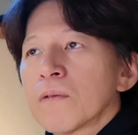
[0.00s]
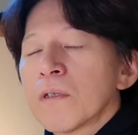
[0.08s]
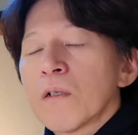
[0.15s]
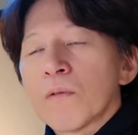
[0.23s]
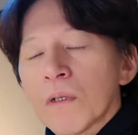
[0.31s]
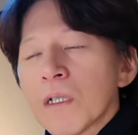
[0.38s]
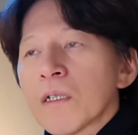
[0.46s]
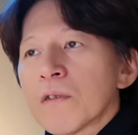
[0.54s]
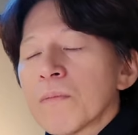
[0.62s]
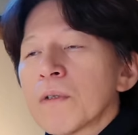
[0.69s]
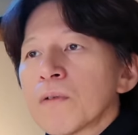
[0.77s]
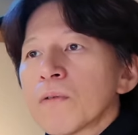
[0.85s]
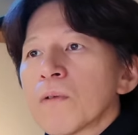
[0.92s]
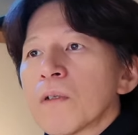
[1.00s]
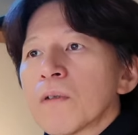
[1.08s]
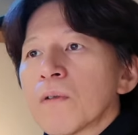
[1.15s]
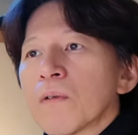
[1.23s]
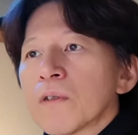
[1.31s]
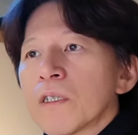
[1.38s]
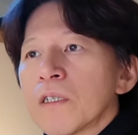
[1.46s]
なのかな、まあ、ちょっとあ
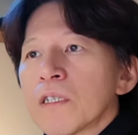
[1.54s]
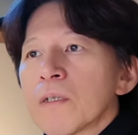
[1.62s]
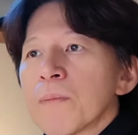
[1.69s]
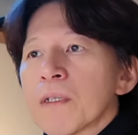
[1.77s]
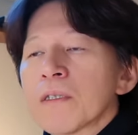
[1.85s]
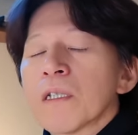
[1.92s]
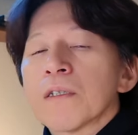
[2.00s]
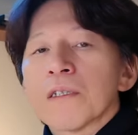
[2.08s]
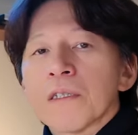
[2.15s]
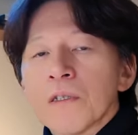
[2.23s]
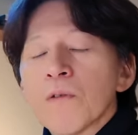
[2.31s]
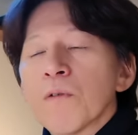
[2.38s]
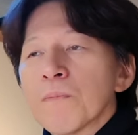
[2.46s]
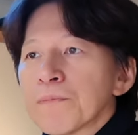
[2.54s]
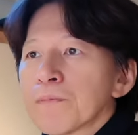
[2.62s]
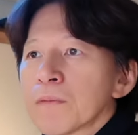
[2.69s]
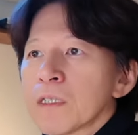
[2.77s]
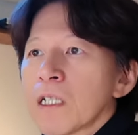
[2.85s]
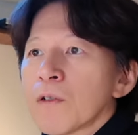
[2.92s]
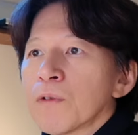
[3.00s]
の気づきもあったんですけど
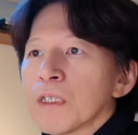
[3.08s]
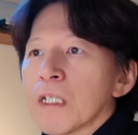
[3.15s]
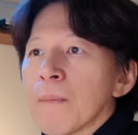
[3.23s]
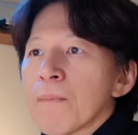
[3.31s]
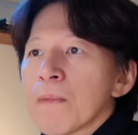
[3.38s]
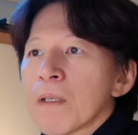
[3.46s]
最後に、